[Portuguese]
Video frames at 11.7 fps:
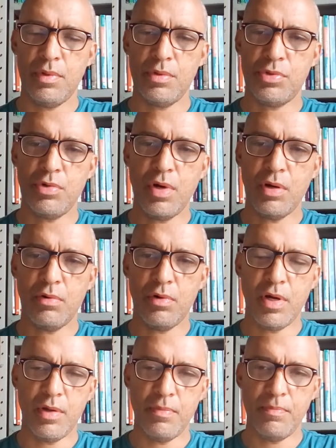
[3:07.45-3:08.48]
Só
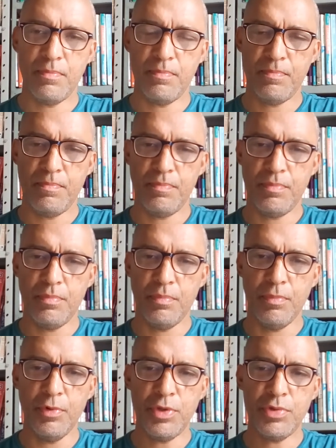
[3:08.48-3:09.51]
agora
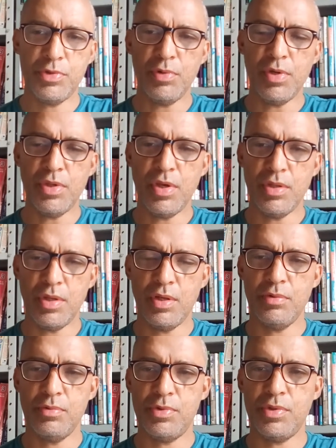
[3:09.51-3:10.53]
muitos estão
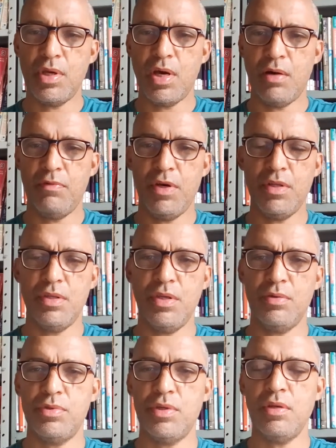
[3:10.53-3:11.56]
entendendo sim a
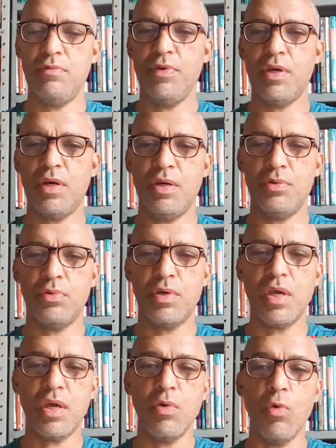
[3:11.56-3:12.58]
verdadeiro significado o
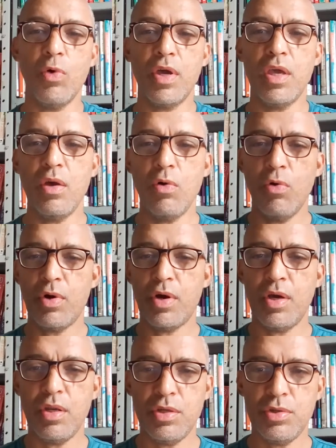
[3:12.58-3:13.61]
que, o que o
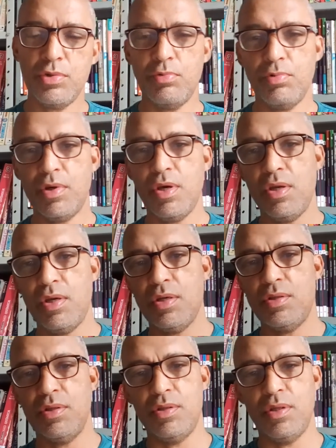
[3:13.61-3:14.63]
Cristo queria
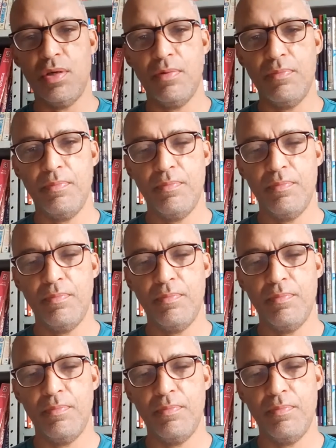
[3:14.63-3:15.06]
dizer.